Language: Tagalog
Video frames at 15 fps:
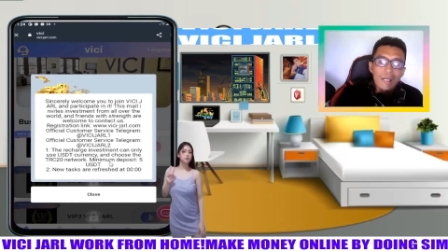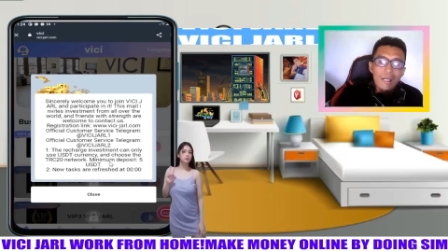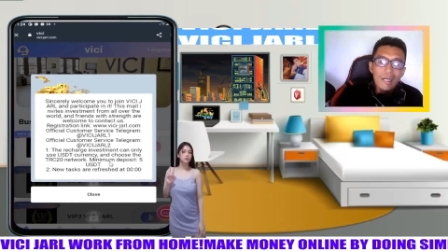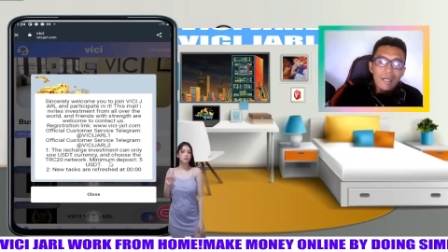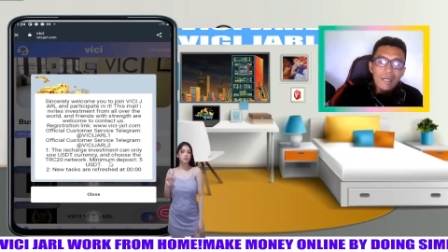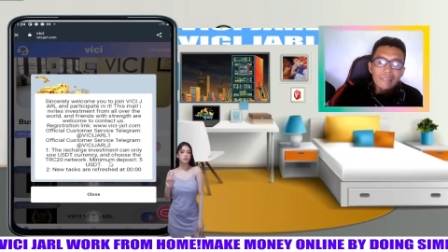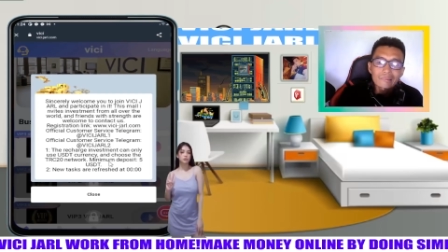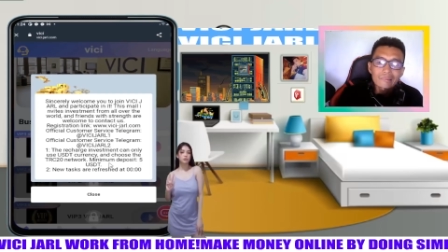
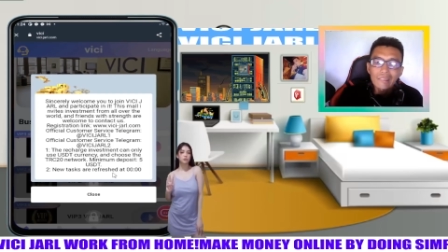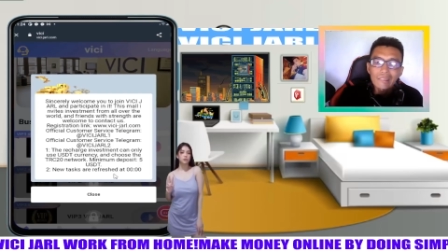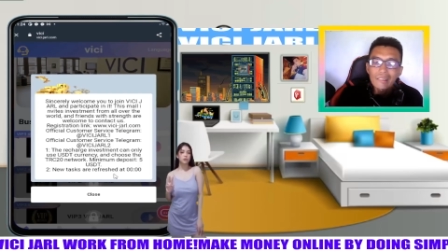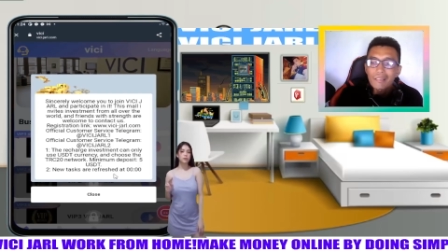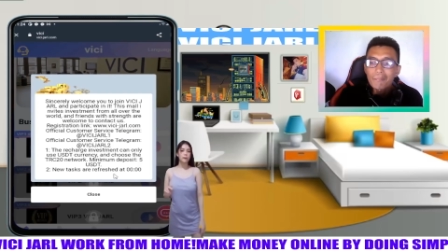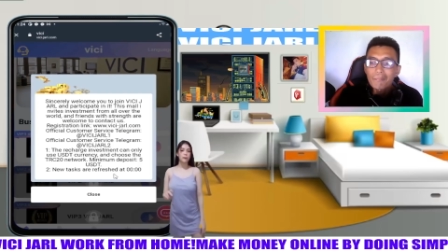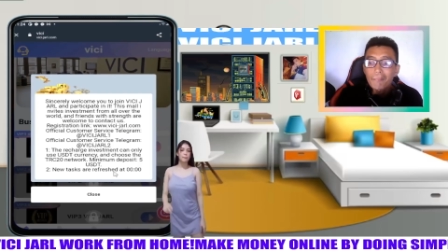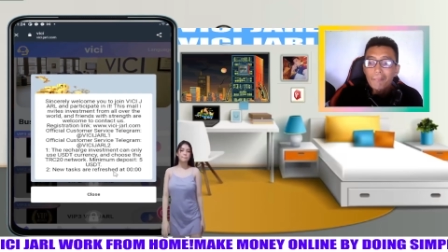uh, sa
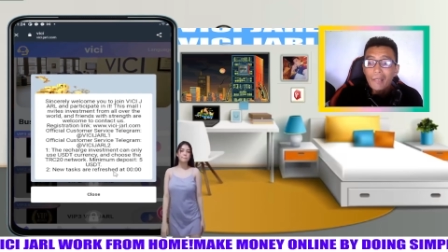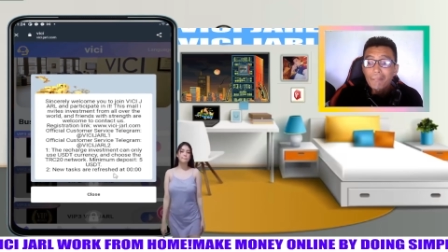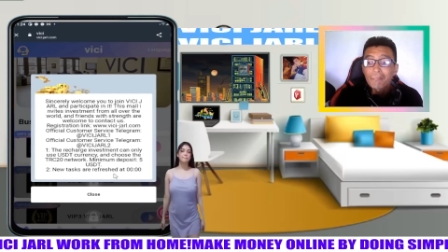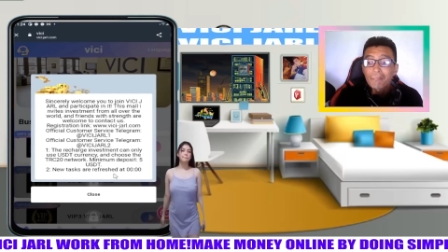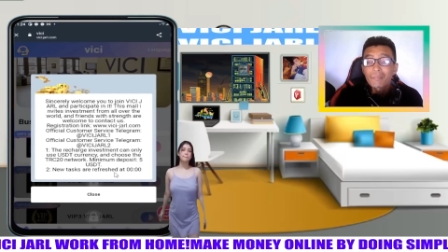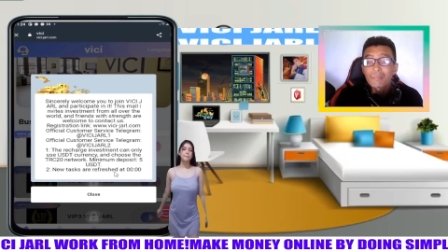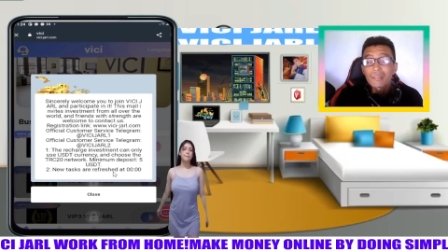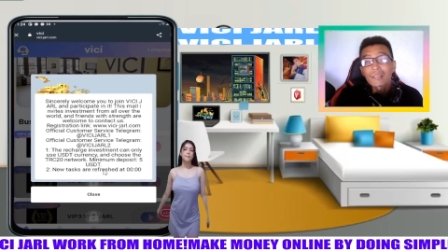halagang
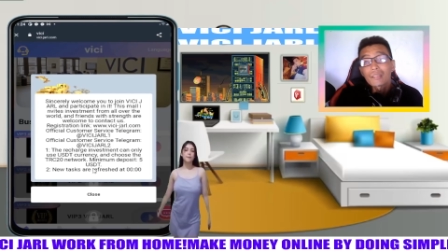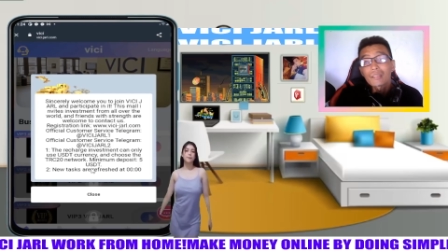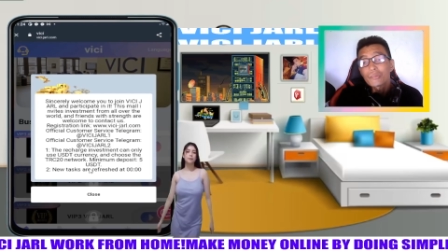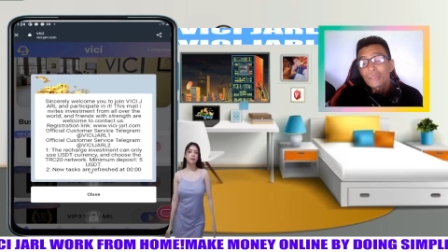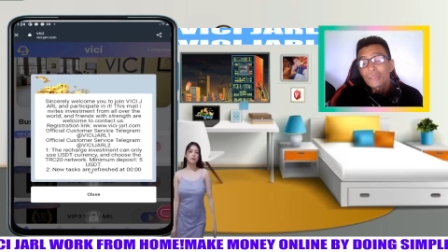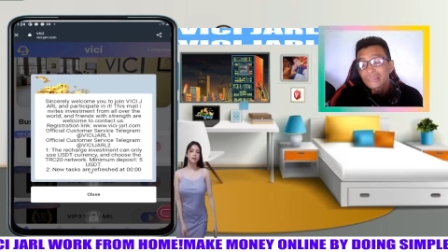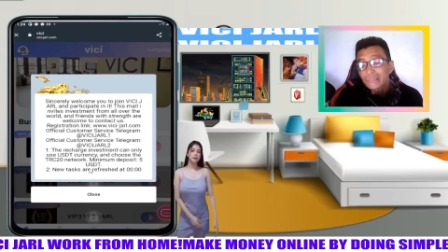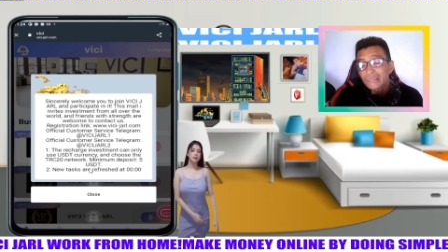5
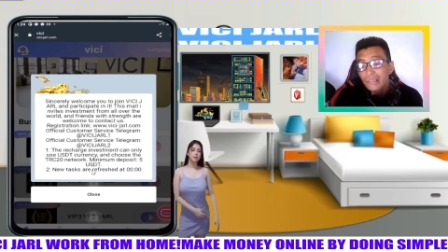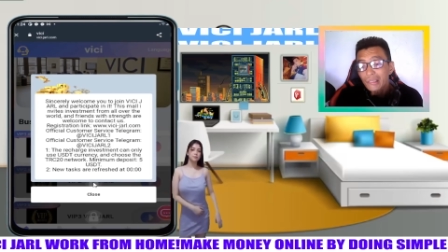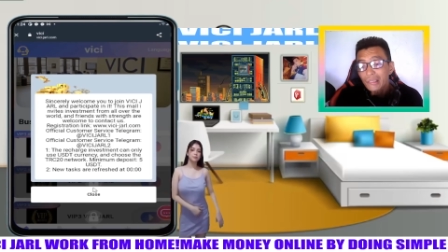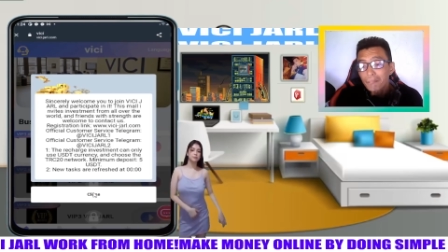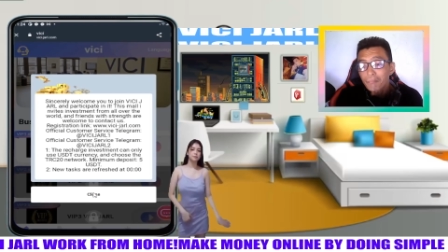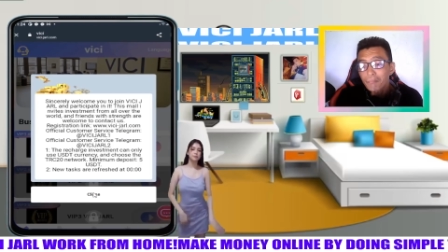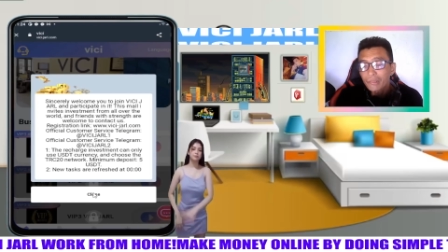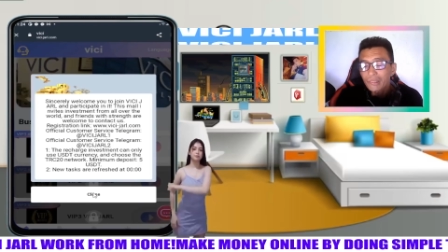
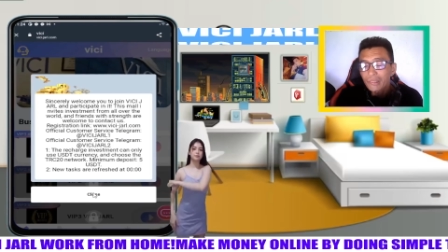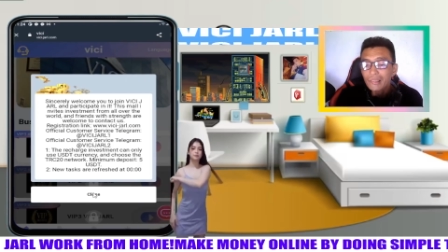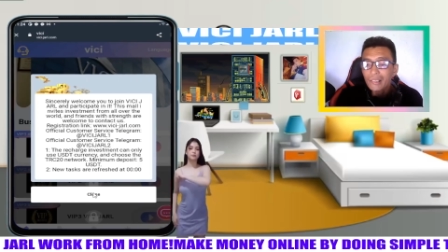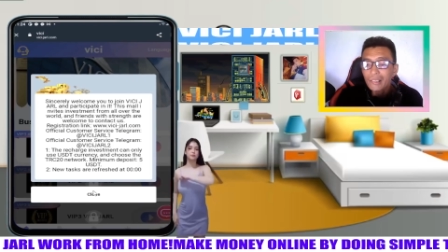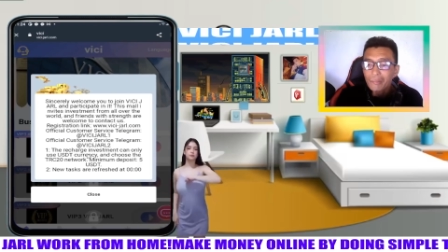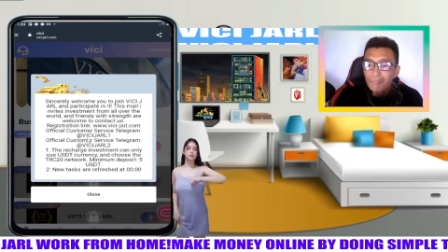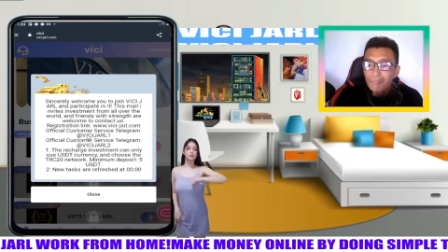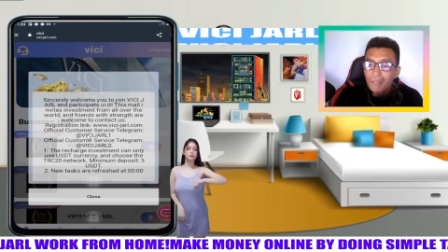USDT, pwede na
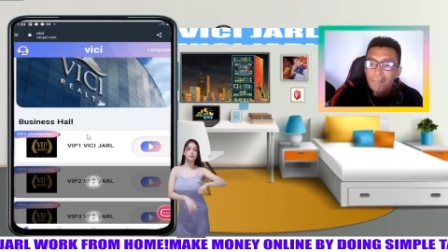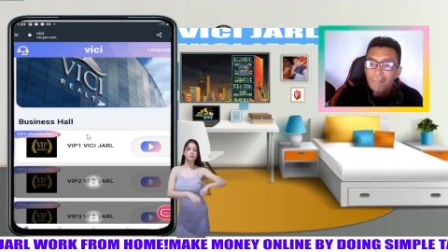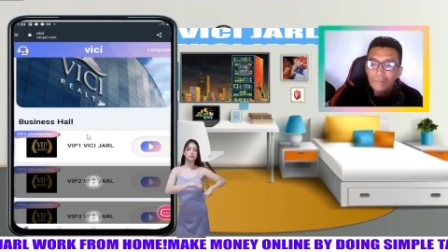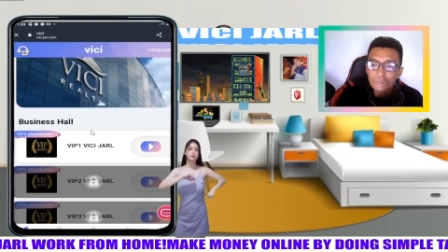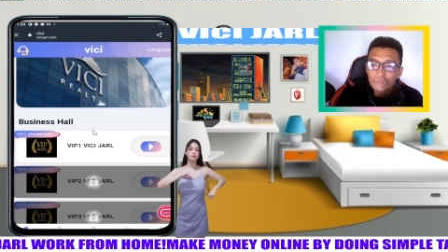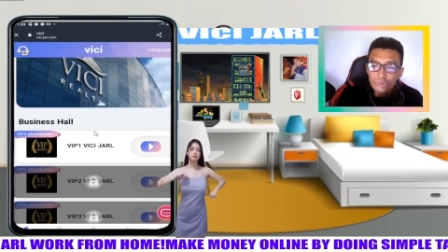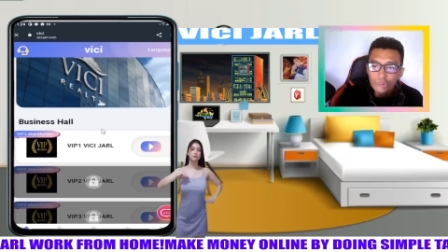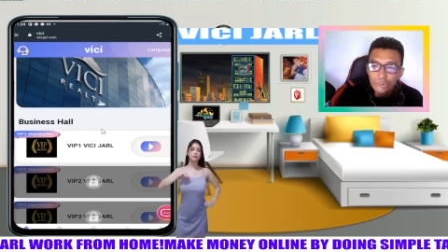tayong
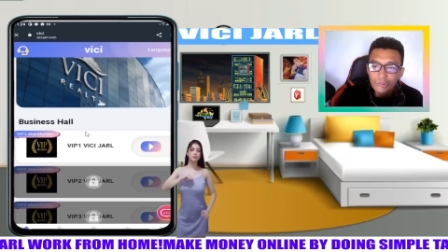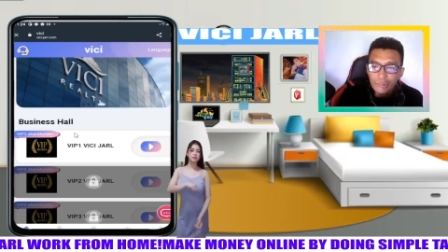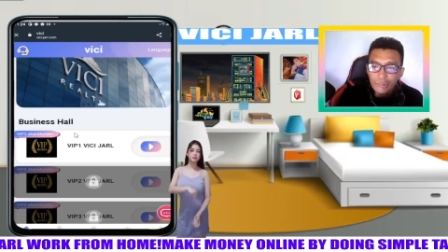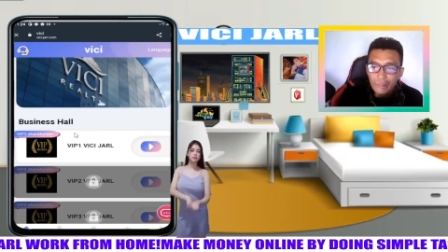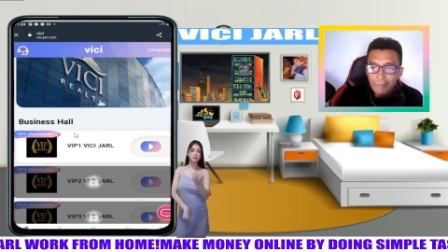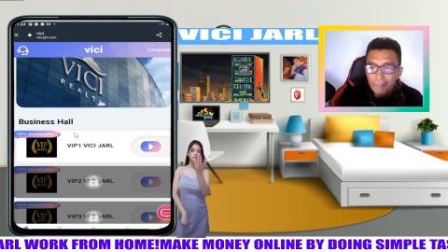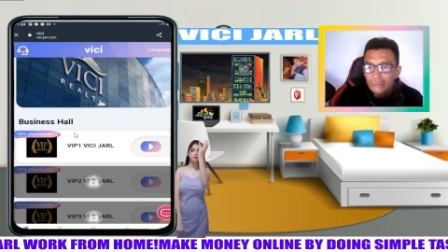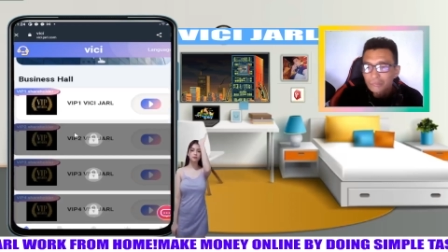makapag-start ng
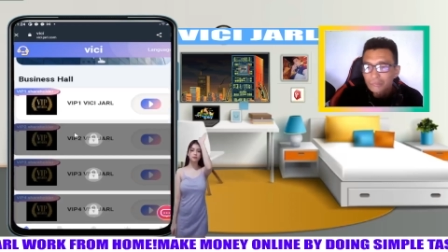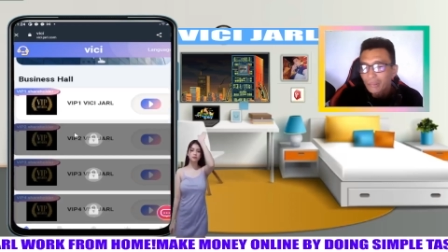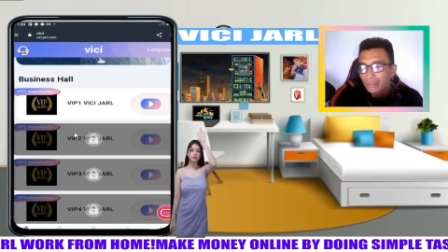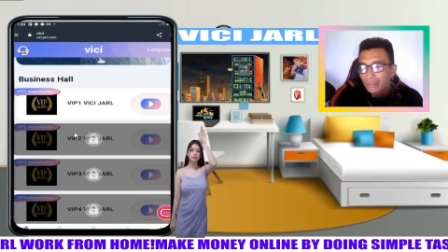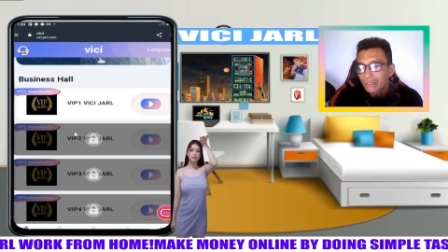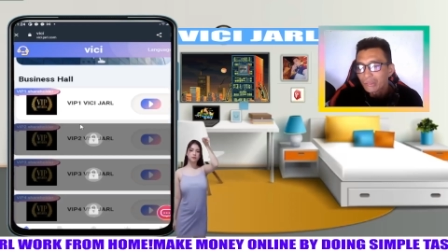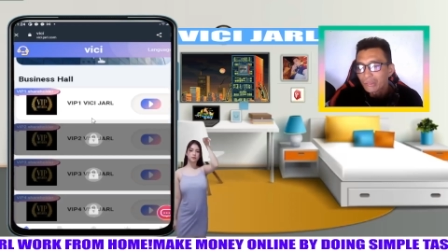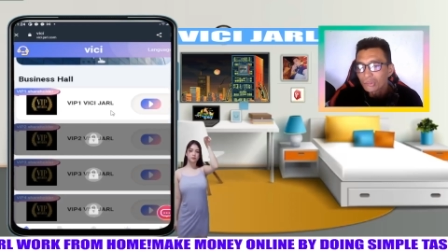
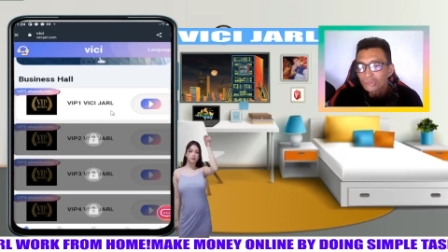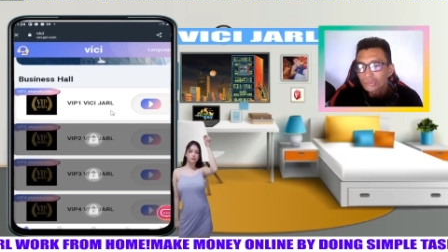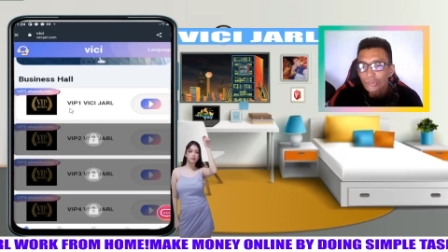investment dito.